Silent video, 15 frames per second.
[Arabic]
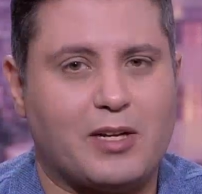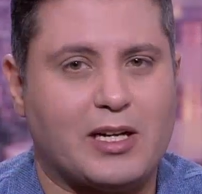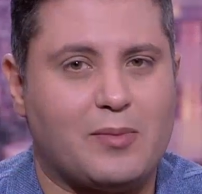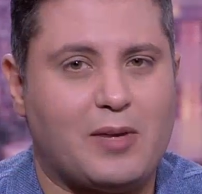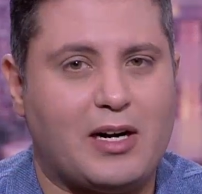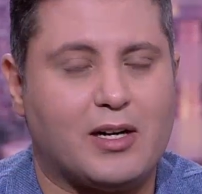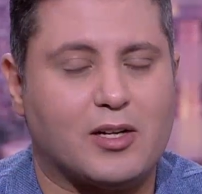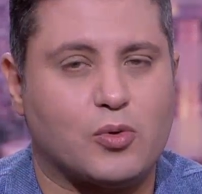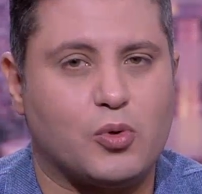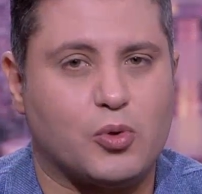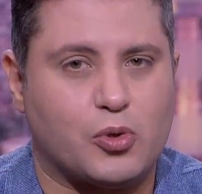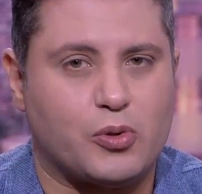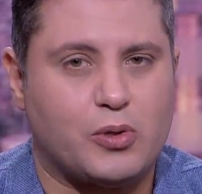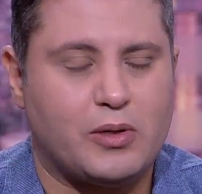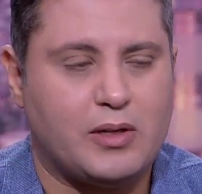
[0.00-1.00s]
يا جماعه
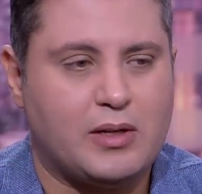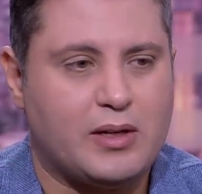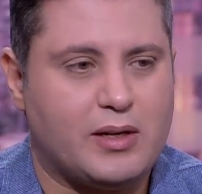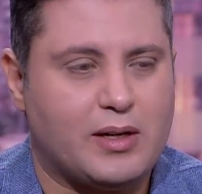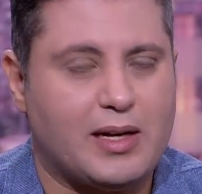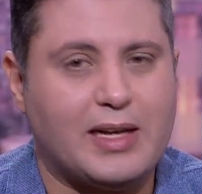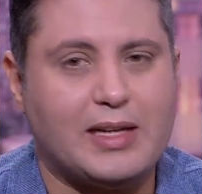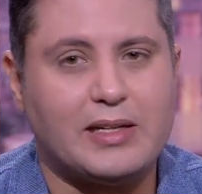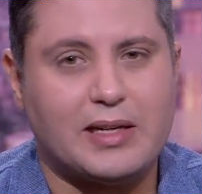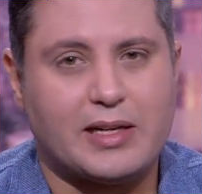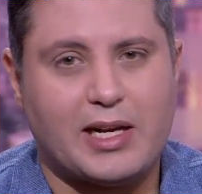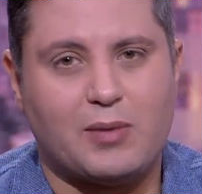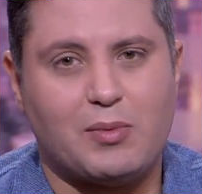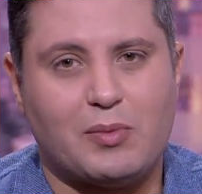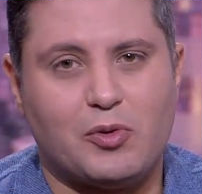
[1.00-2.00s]
ارجوكم اه صح لان
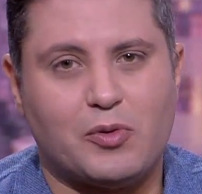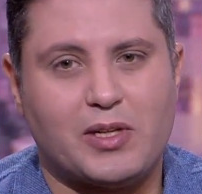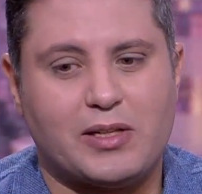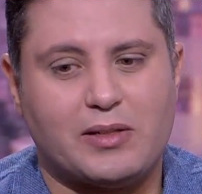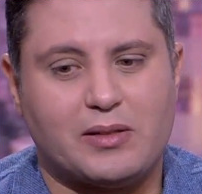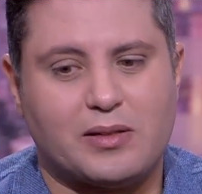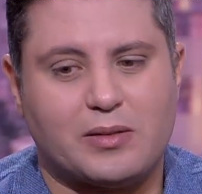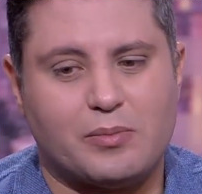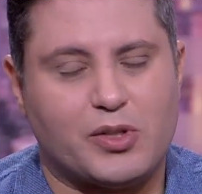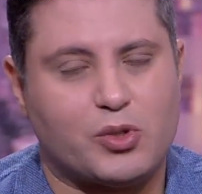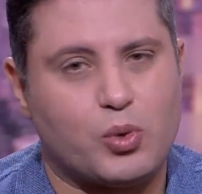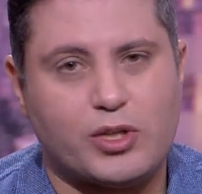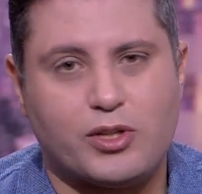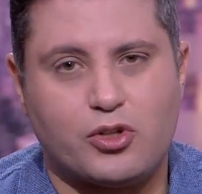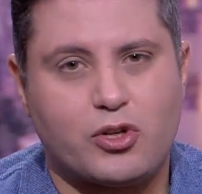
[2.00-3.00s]
الكلمه ممكن
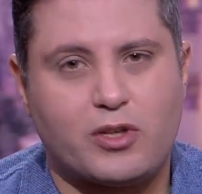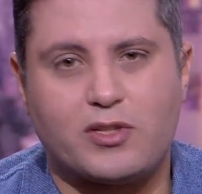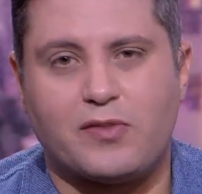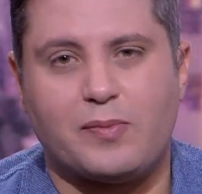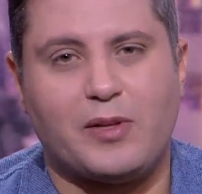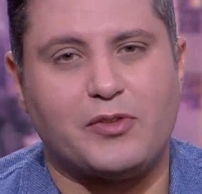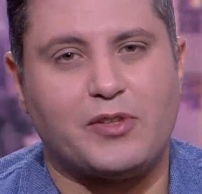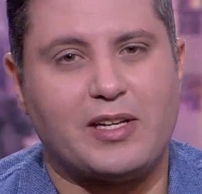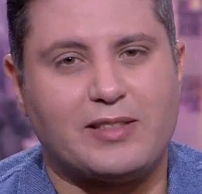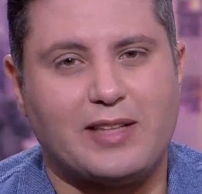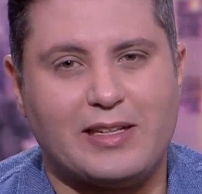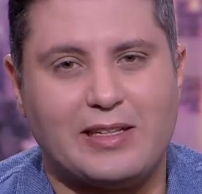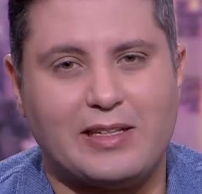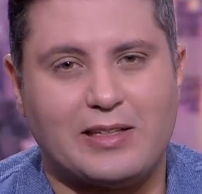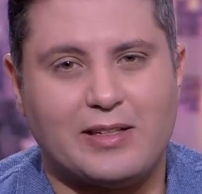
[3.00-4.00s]
بتودي شخص في منطقه
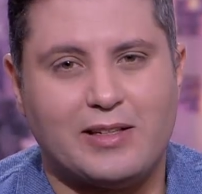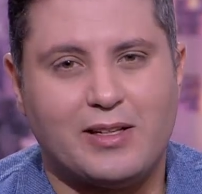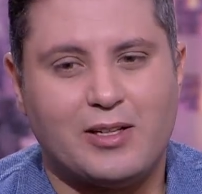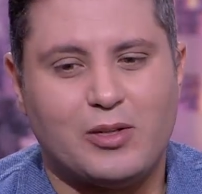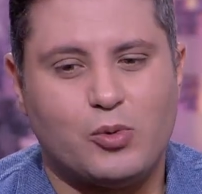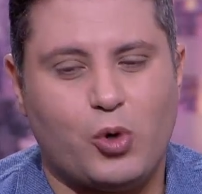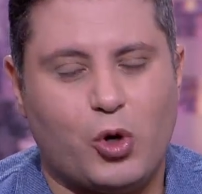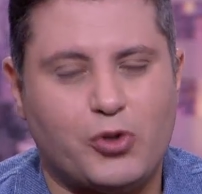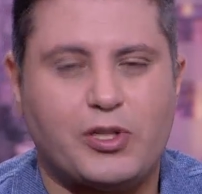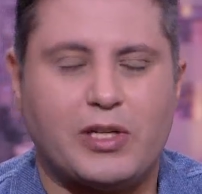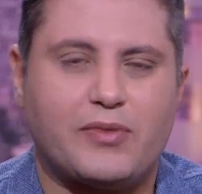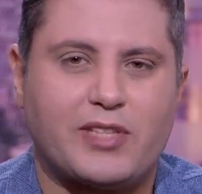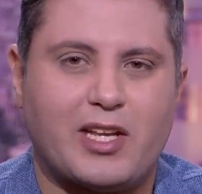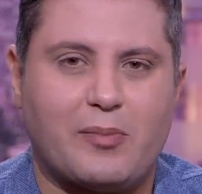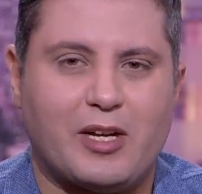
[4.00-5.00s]
تانية وحط
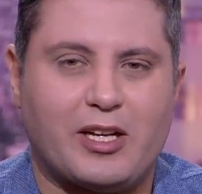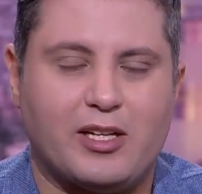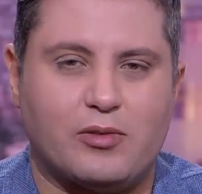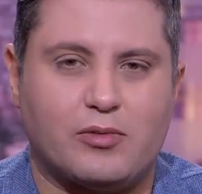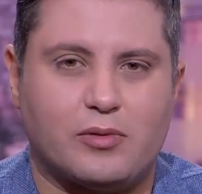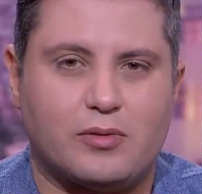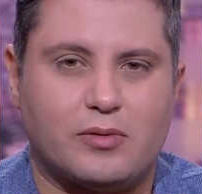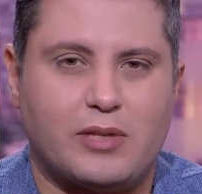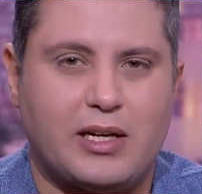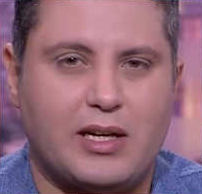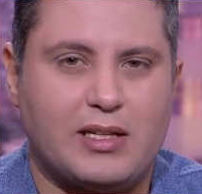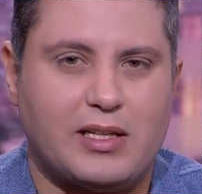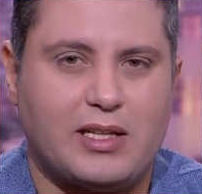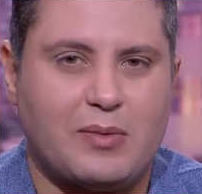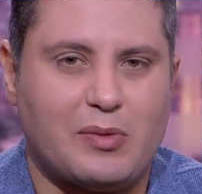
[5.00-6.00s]
نفسك مكانه ده اللي
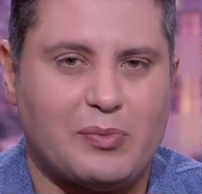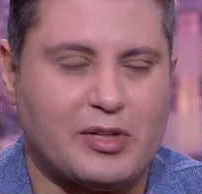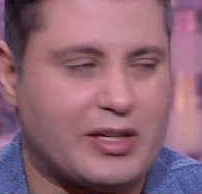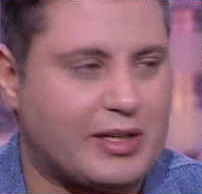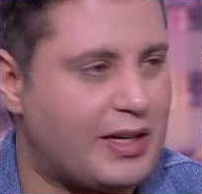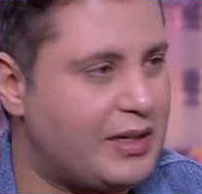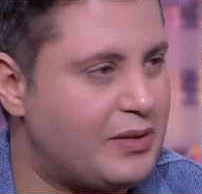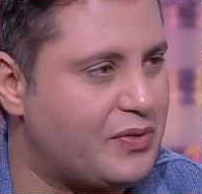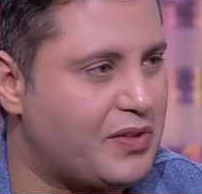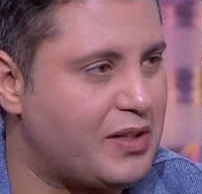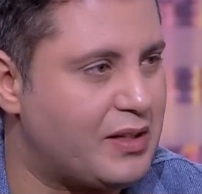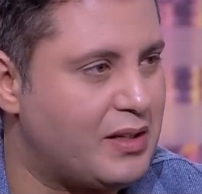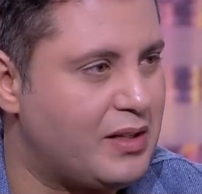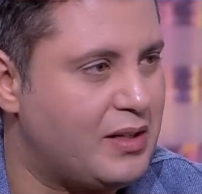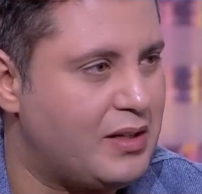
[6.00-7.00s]
احنا دايما بنتكلم فيه
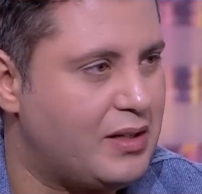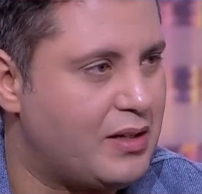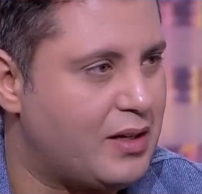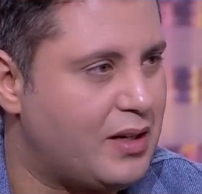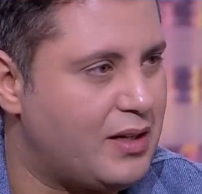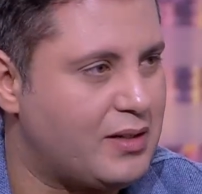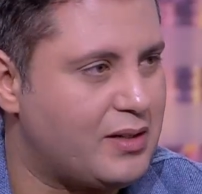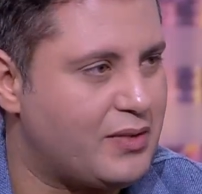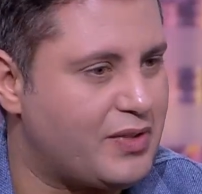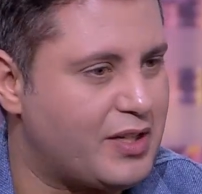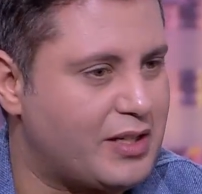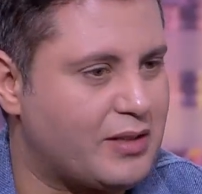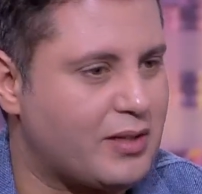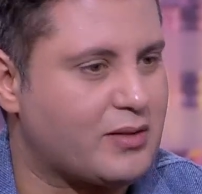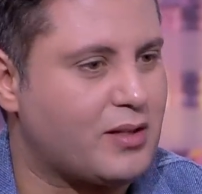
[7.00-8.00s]
لان
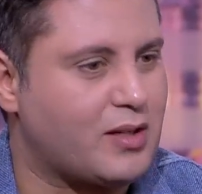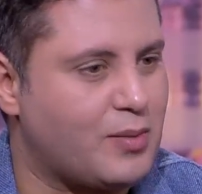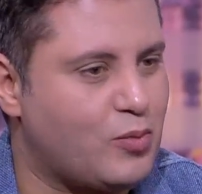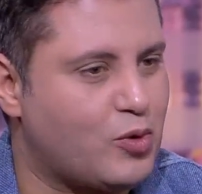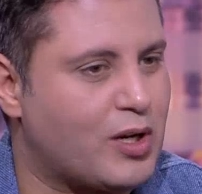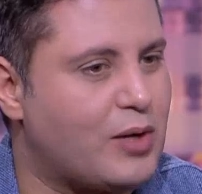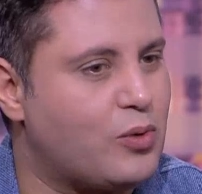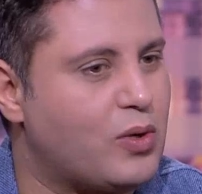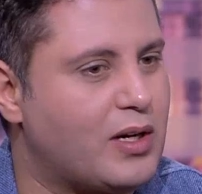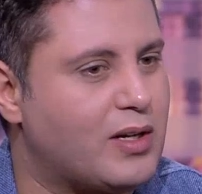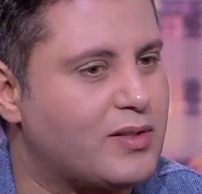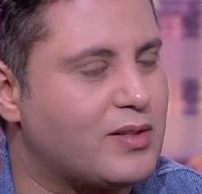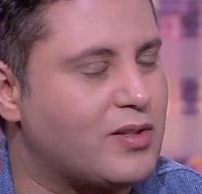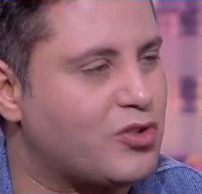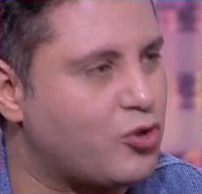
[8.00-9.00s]
فكره التنمر او
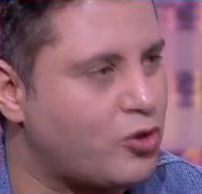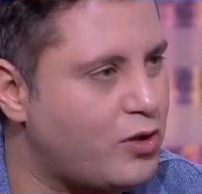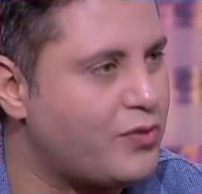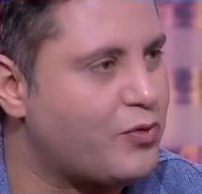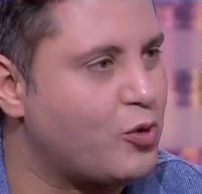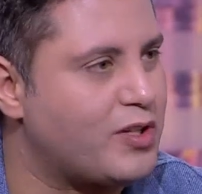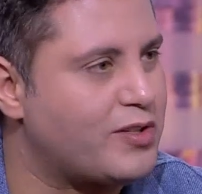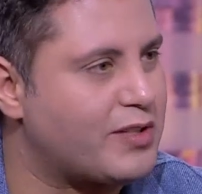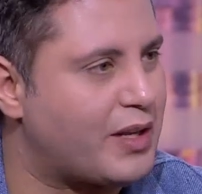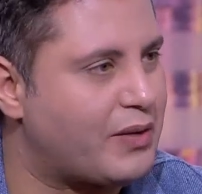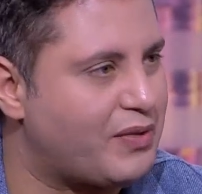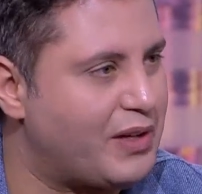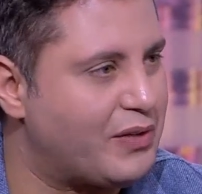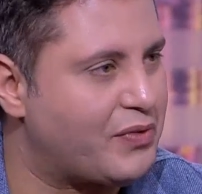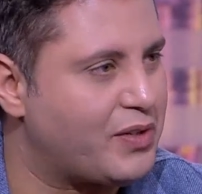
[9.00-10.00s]
الاستظراف
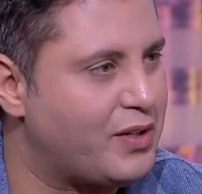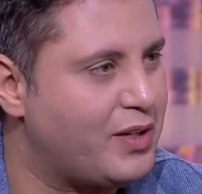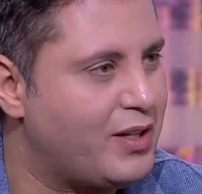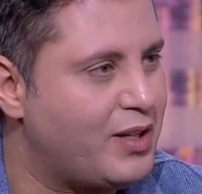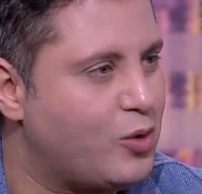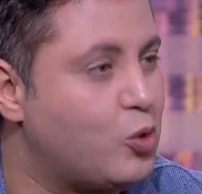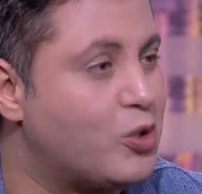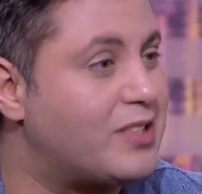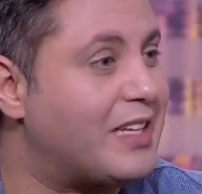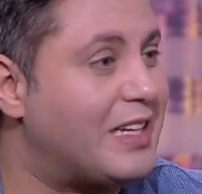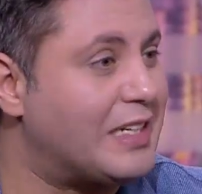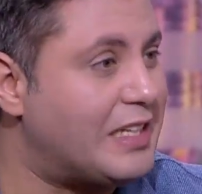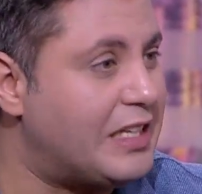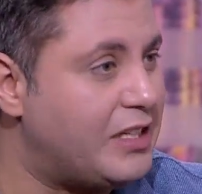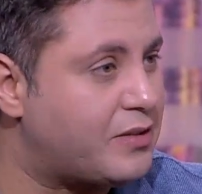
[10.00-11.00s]
والاستخفاف لا
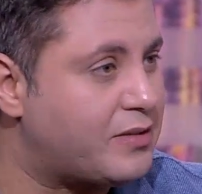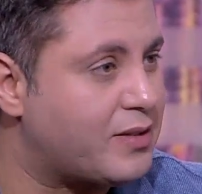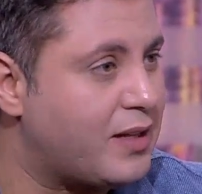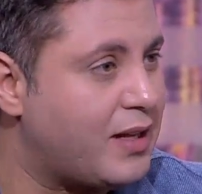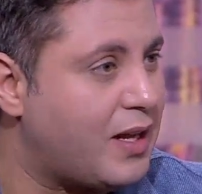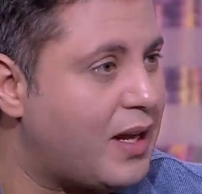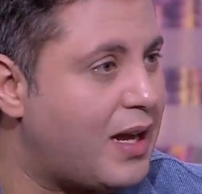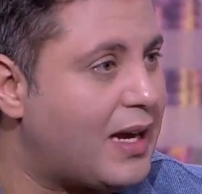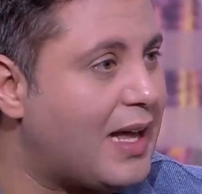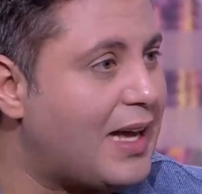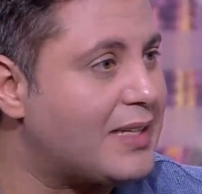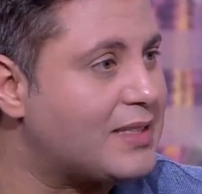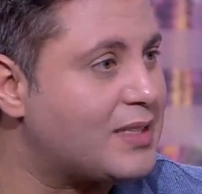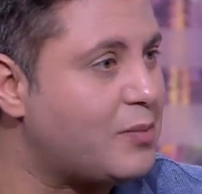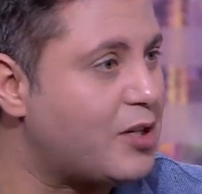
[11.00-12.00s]
والتنكيت على
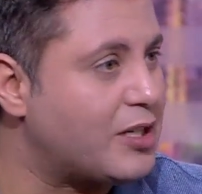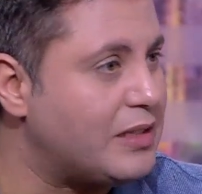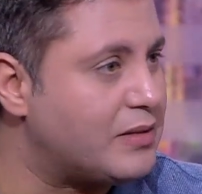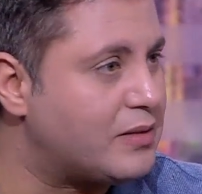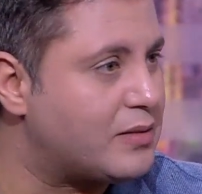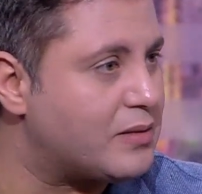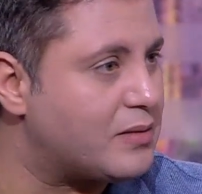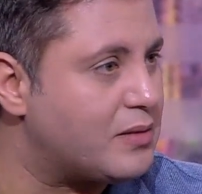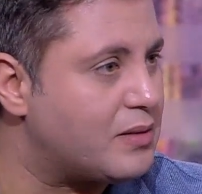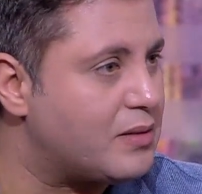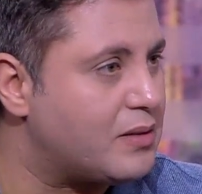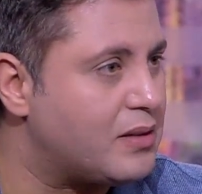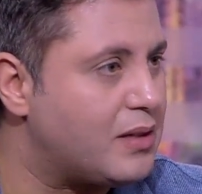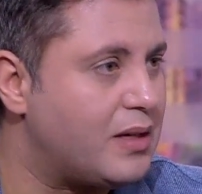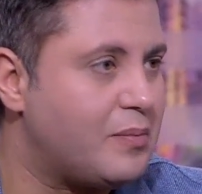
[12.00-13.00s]
حد مريض يا
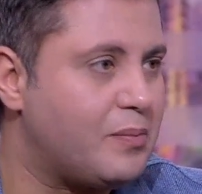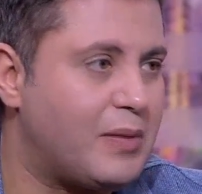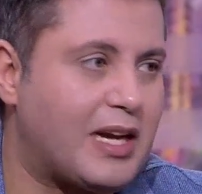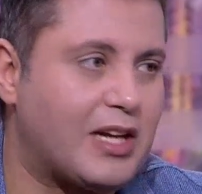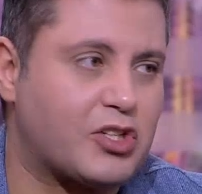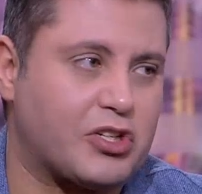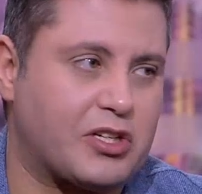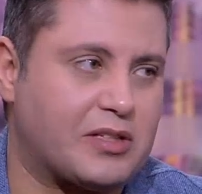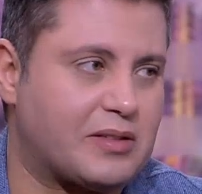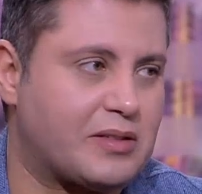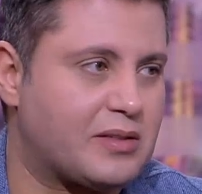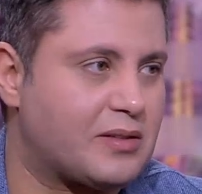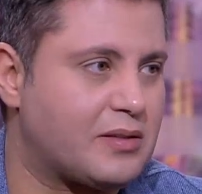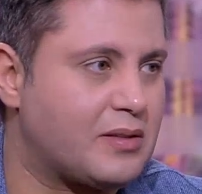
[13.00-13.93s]
سلام بلاشها دي